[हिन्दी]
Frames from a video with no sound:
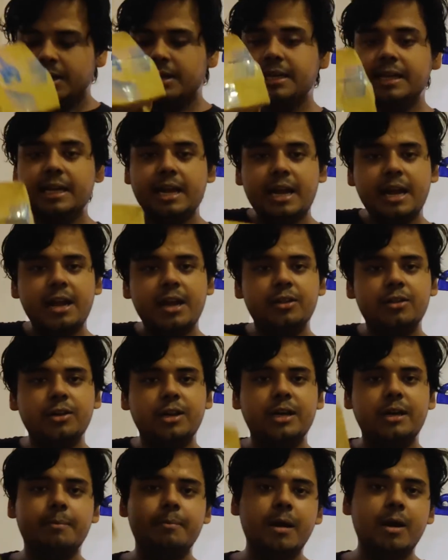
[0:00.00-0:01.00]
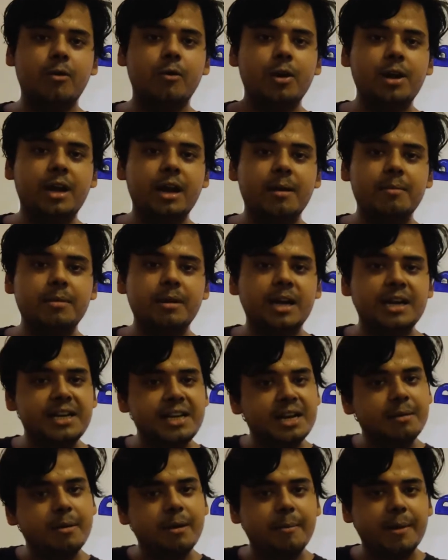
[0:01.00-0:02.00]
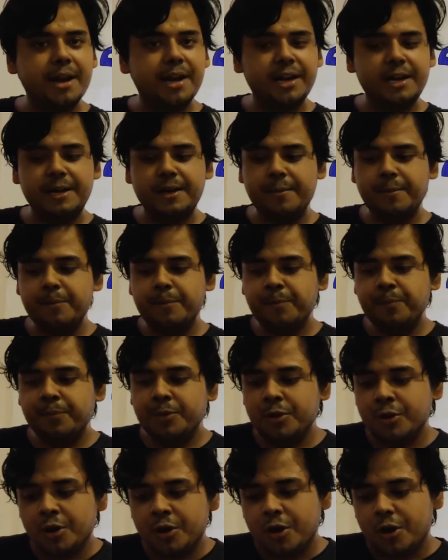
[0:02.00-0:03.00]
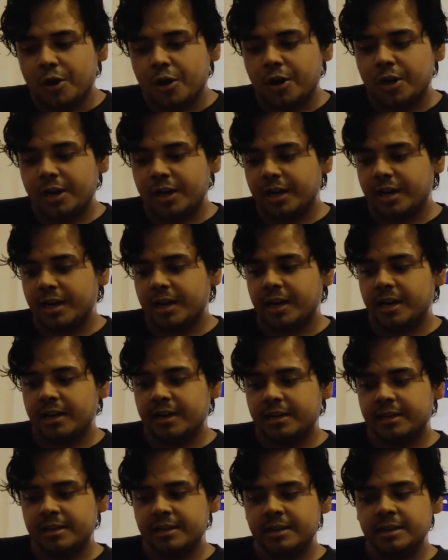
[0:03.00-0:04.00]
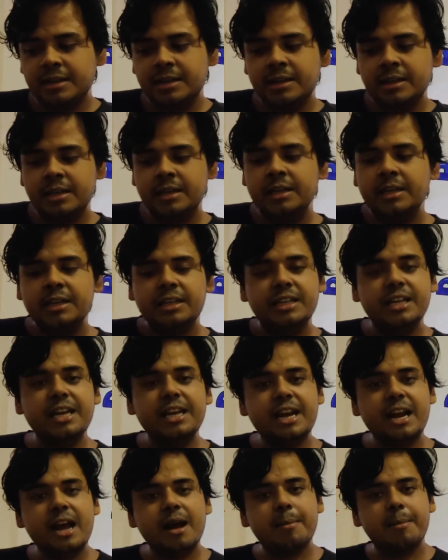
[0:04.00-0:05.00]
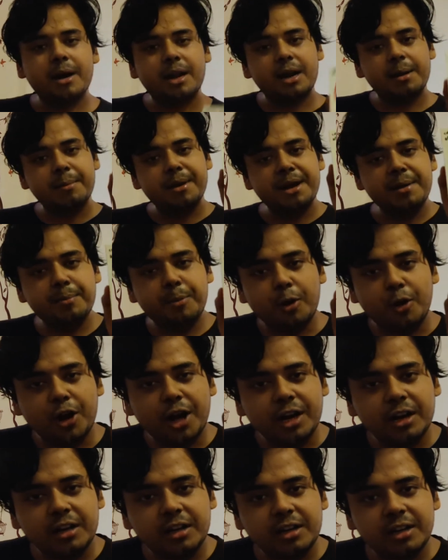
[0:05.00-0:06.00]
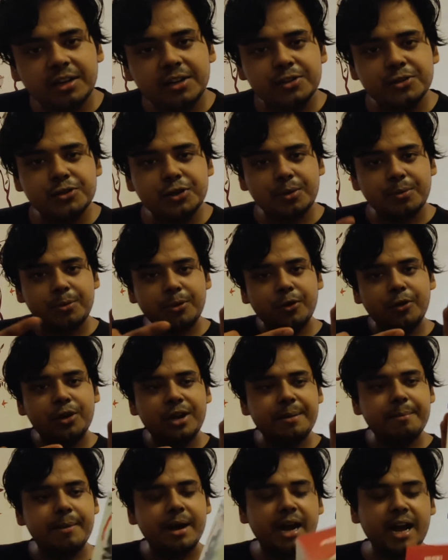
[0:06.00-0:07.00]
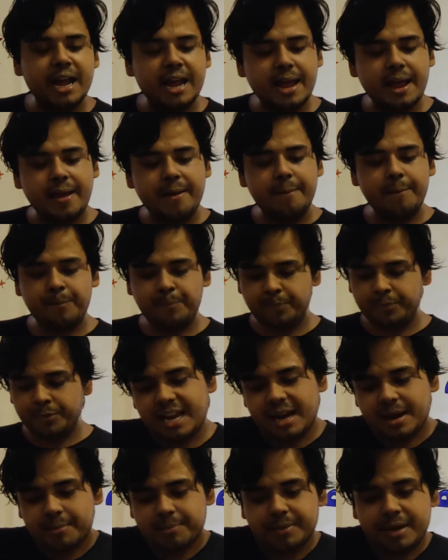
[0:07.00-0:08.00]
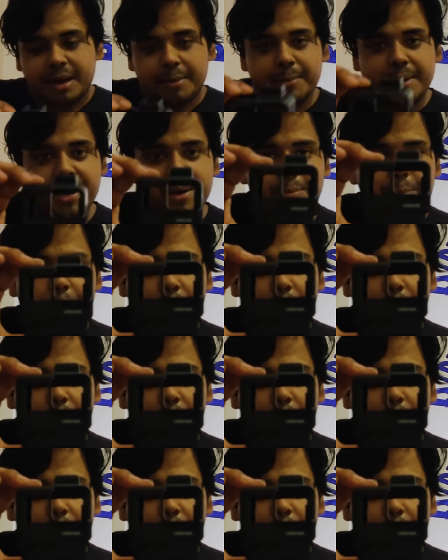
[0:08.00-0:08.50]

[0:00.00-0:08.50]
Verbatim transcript: ठीक है तो ये डब्बा कोई काम का नहीं है अब हमारे लिए और ये रहा हमारा मेन प्रोडक्ट जो हम लोगों ने मंगाया है अपना मेन